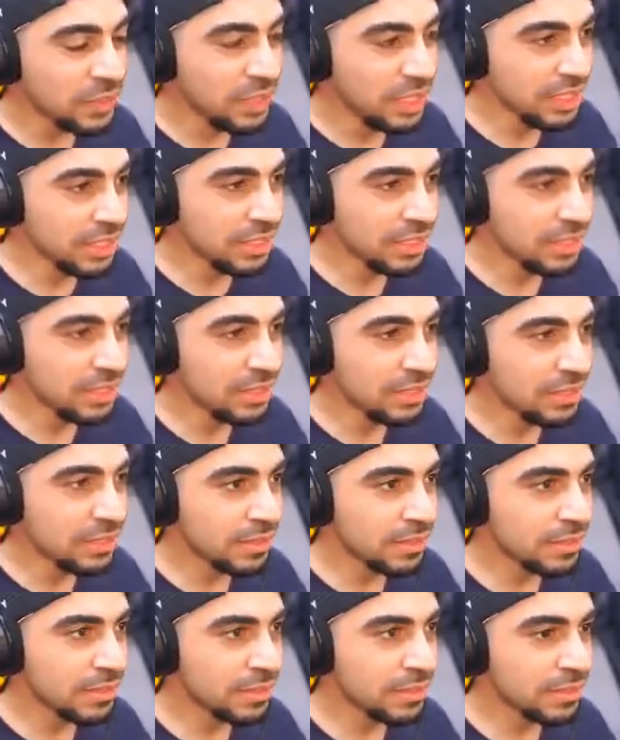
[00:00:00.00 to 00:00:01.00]
الحين؟
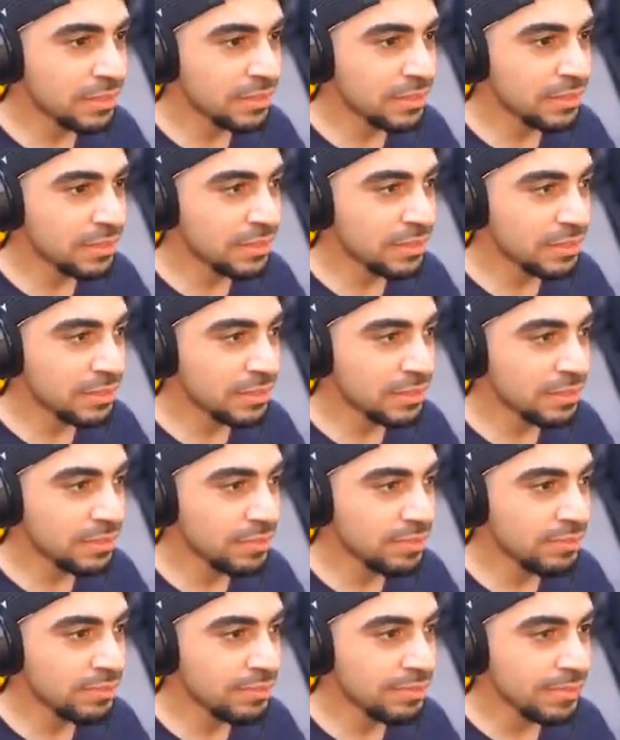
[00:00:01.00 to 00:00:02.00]
اوكي أه...
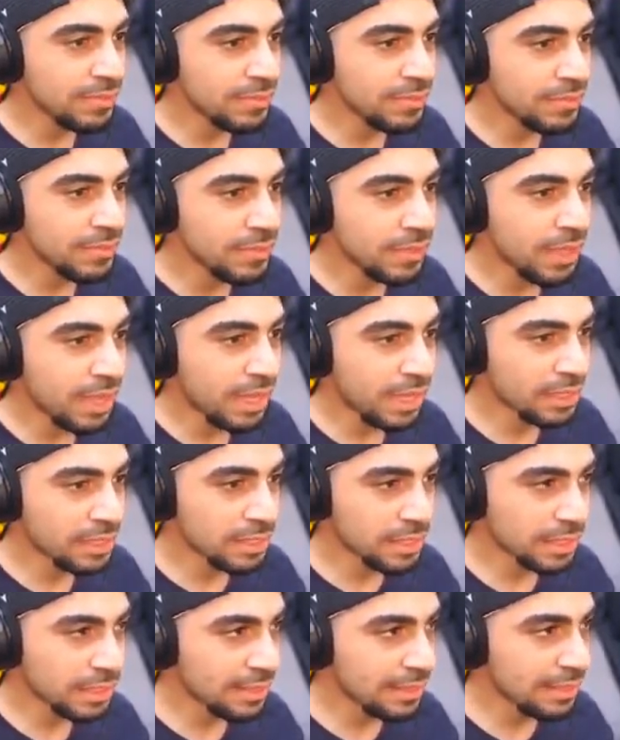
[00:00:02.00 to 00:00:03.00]

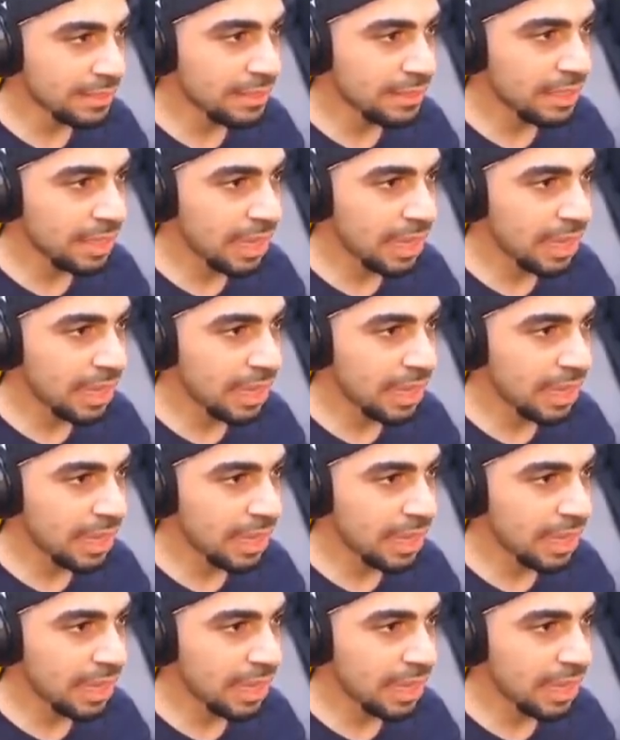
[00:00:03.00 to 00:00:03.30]
اعتقد